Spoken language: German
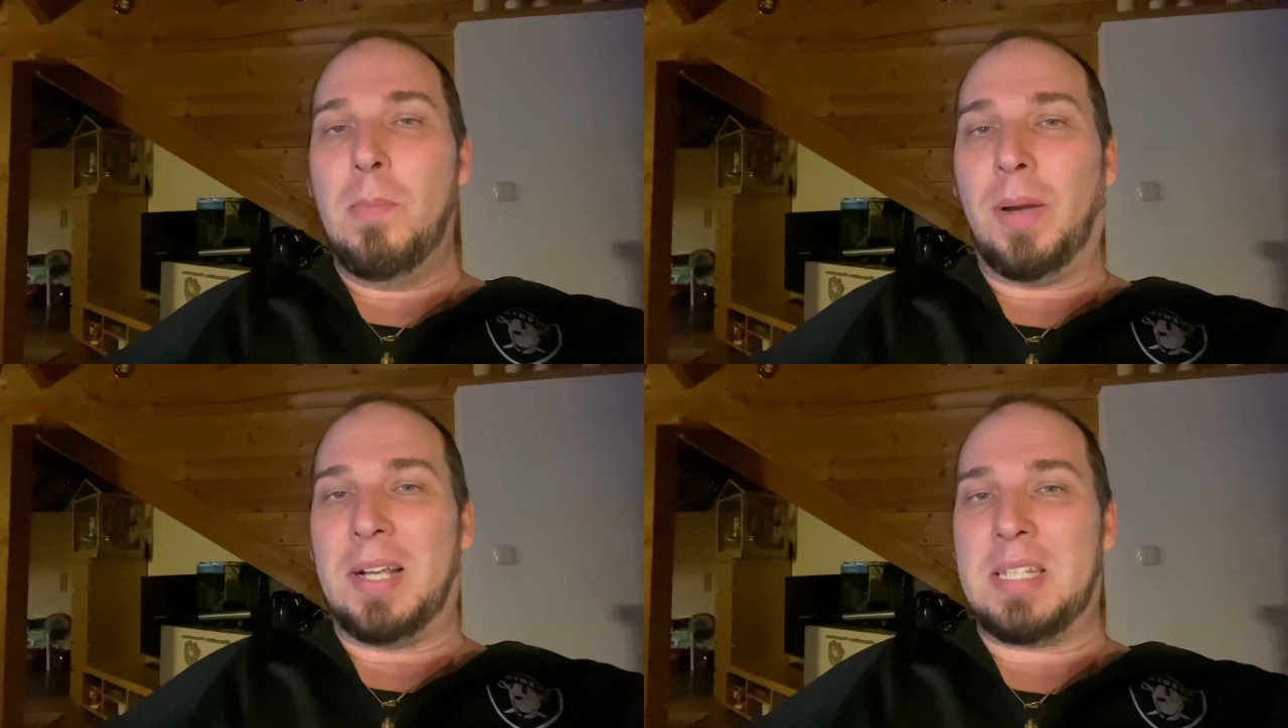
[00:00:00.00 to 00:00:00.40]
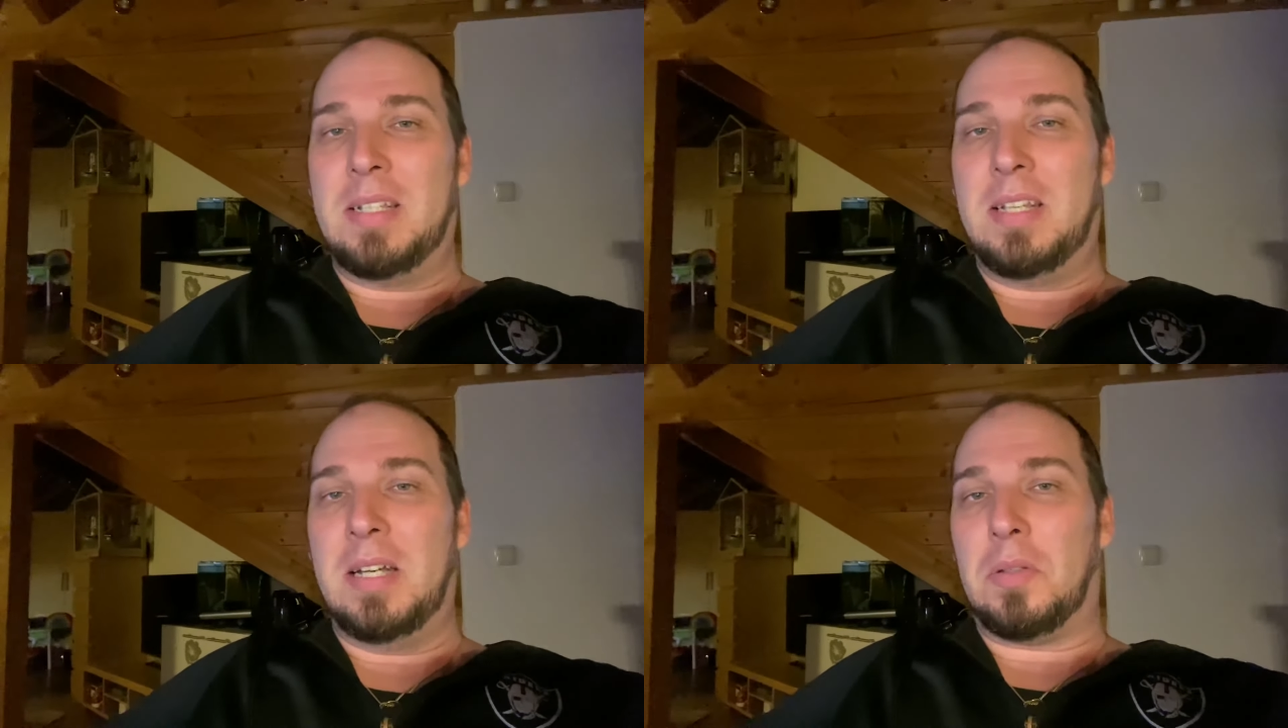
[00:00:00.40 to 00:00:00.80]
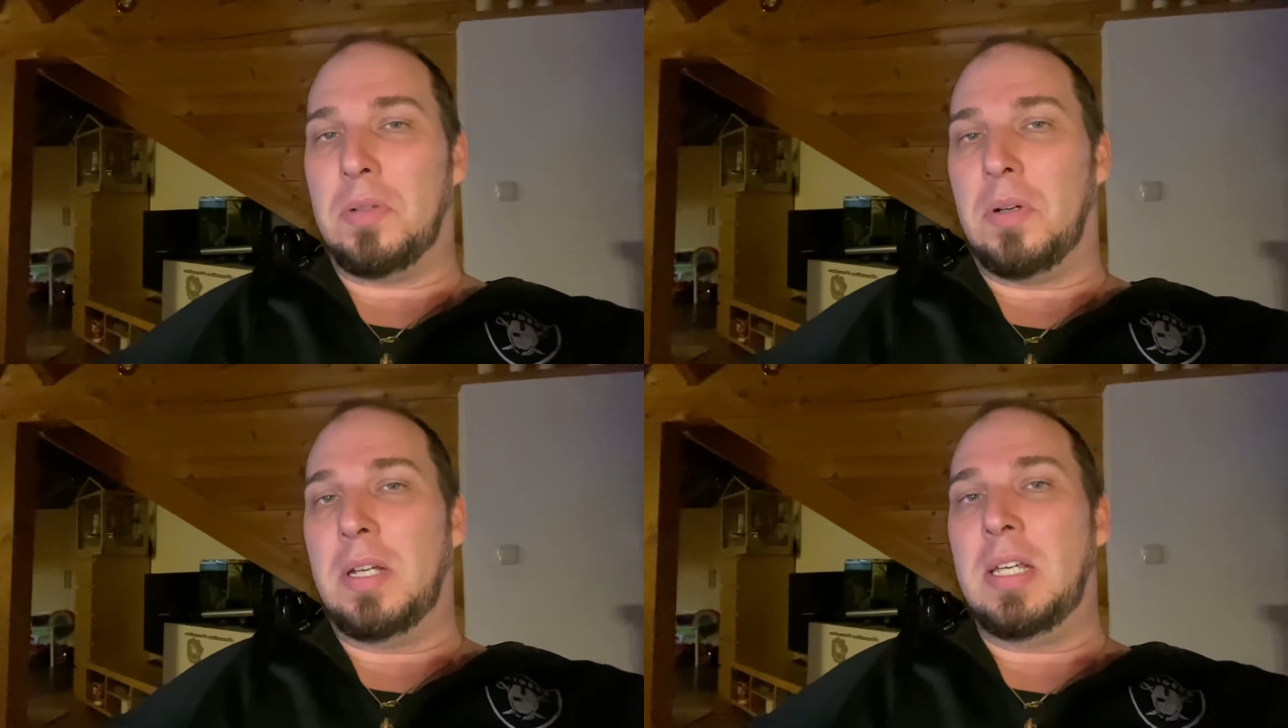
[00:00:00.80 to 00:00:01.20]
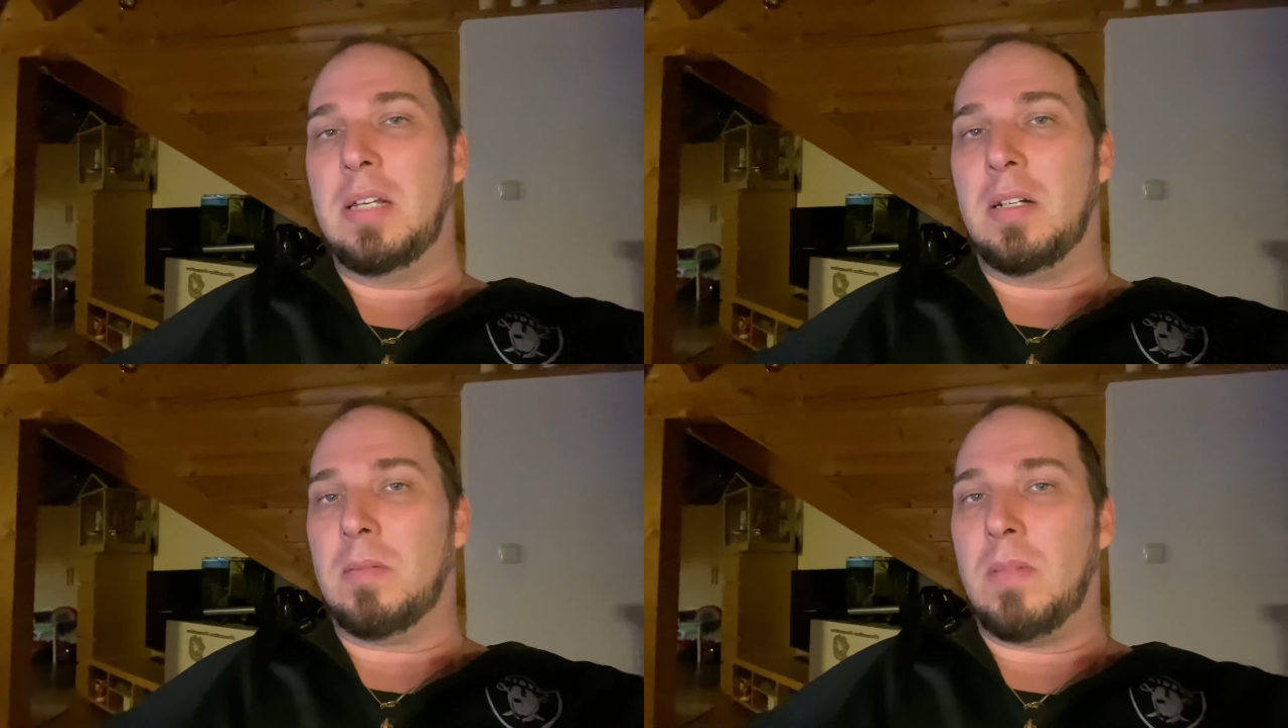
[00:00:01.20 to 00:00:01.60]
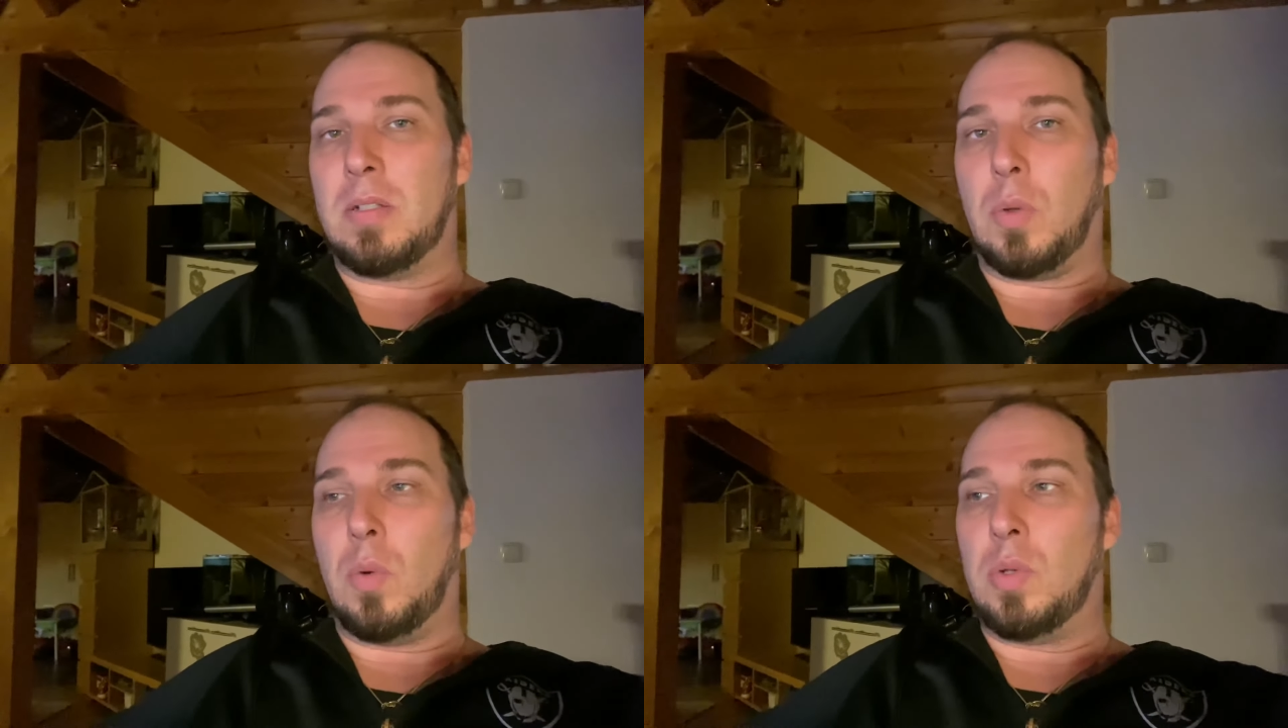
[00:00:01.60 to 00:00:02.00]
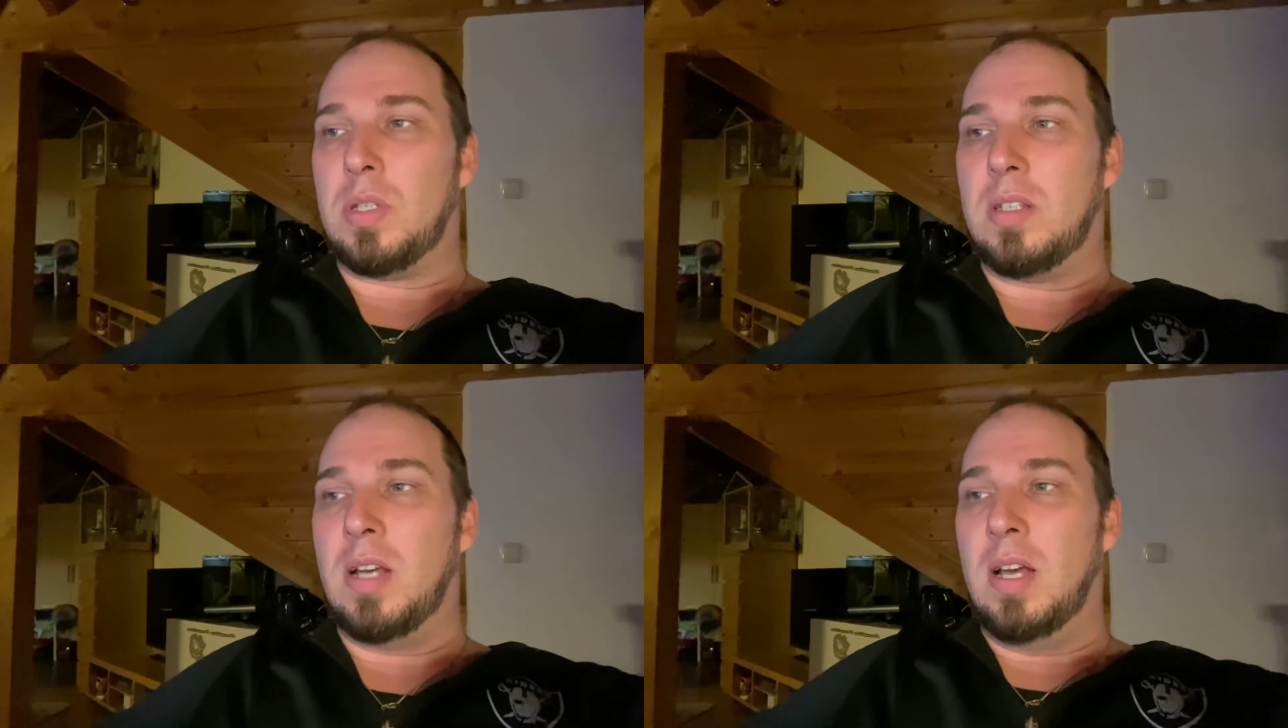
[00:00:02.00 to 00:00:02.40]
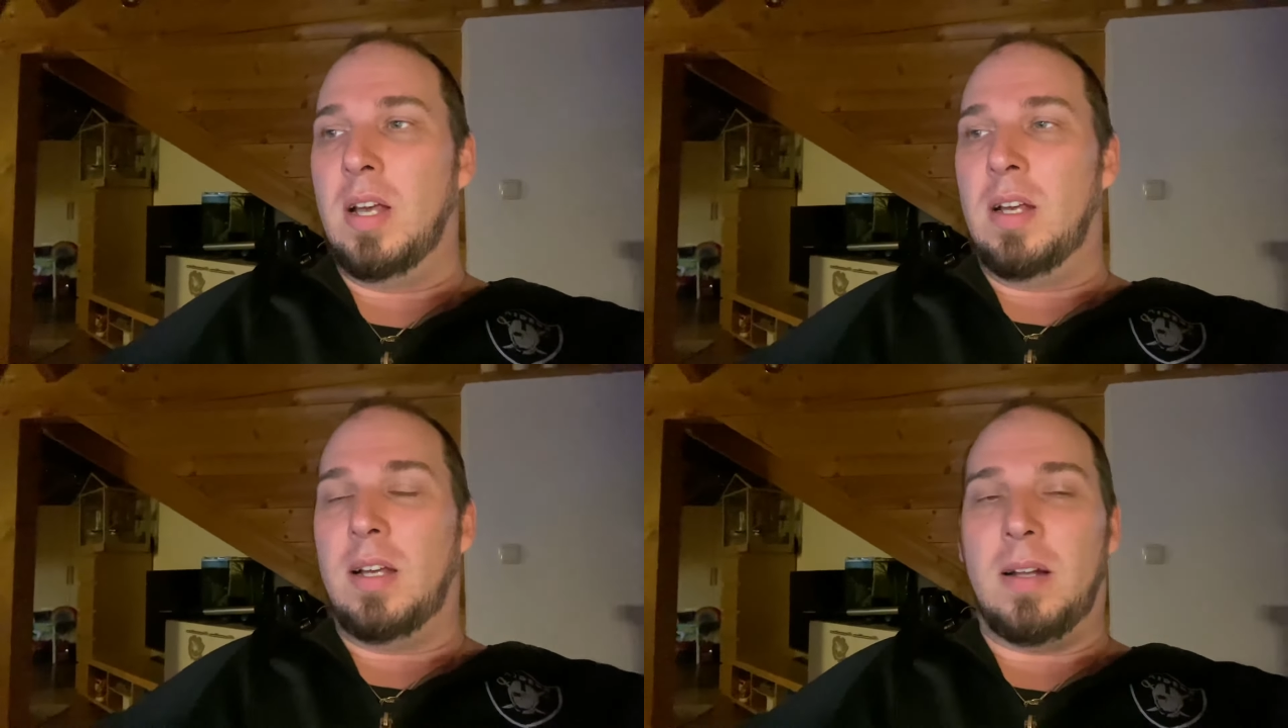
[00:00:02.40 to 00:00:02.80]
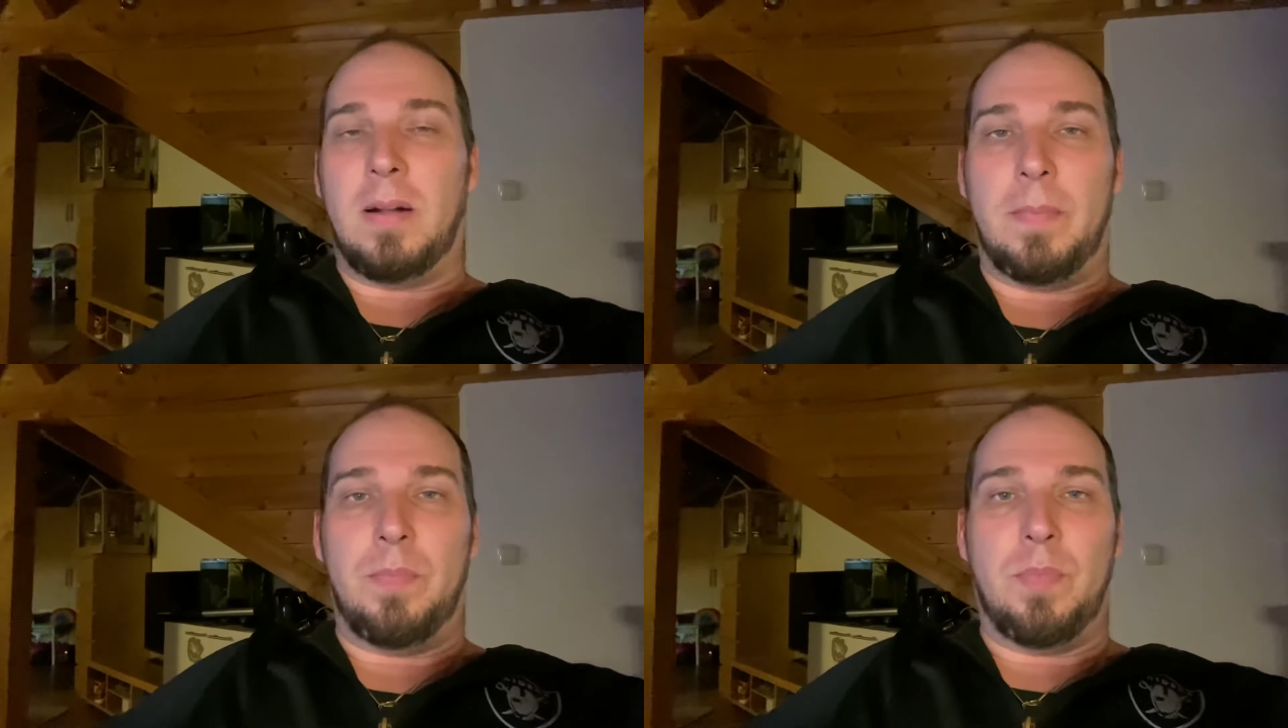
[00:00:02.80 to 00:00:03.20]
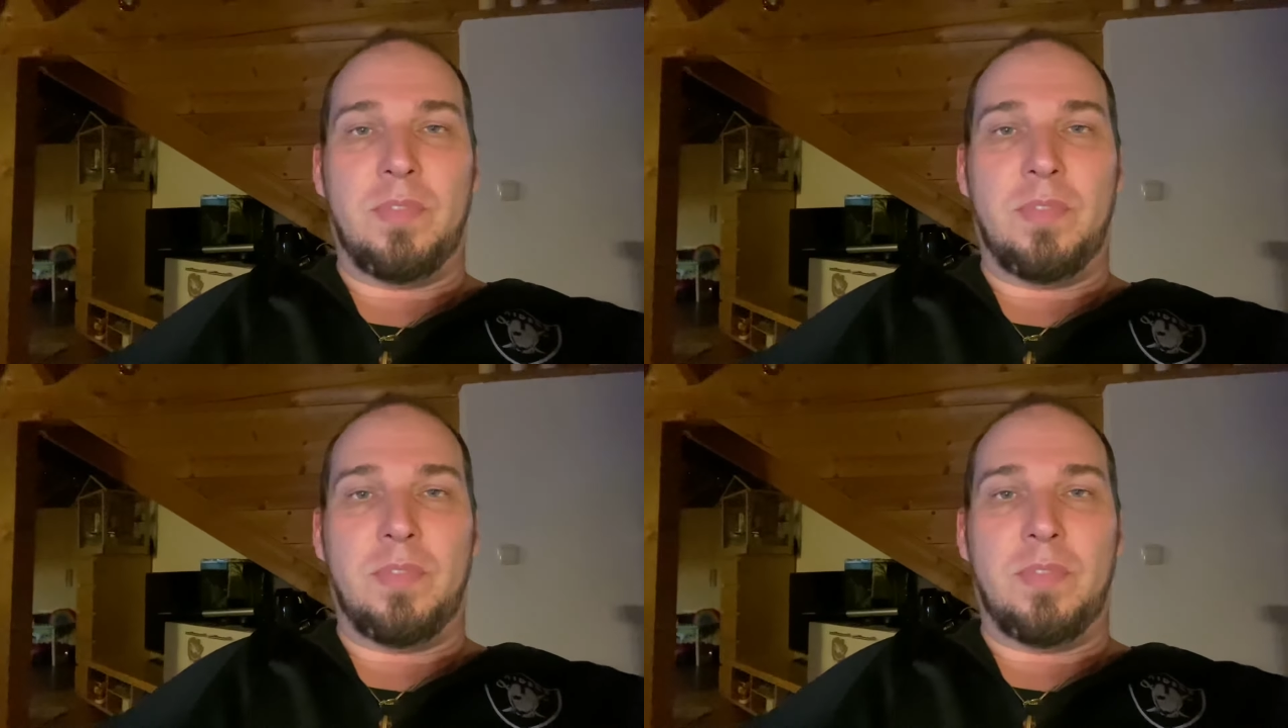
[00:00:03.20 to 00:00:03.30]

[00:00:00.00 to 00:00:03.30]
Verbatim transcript: präsentiert und euch hier irgendwas groß ähm,